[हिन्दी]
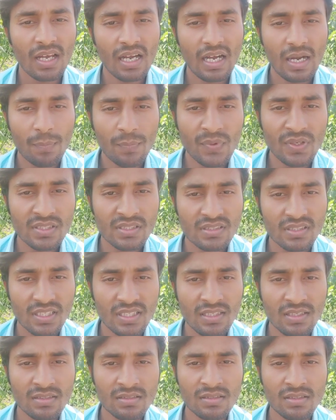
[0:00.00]
आपने सही
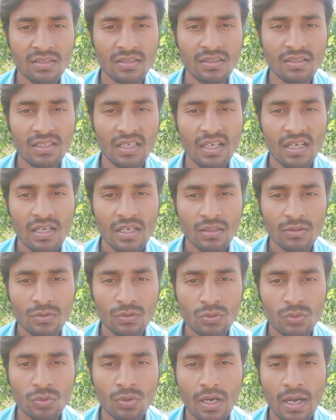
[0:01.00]
आंसर दिया तो
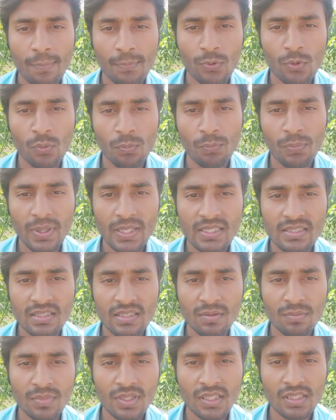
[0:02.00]
जो आपको पैसे
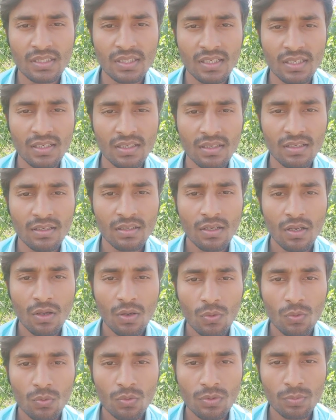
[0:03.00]
मिलते हैं
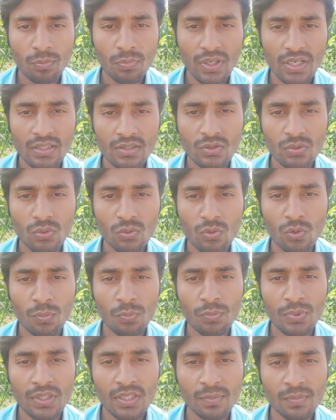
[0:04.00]
उन पैसों को
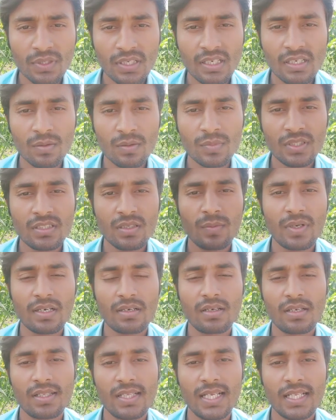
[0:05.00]
पीएम केयर में जमा
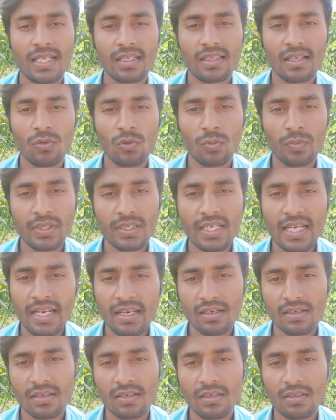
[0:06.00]
कर दिया जाता है वो भी
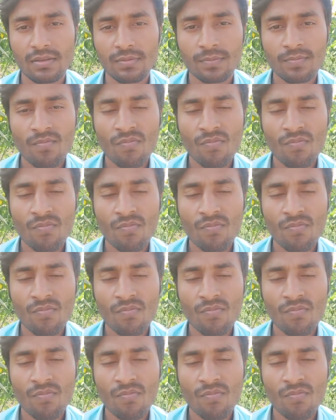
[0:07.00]
डायरेक्टली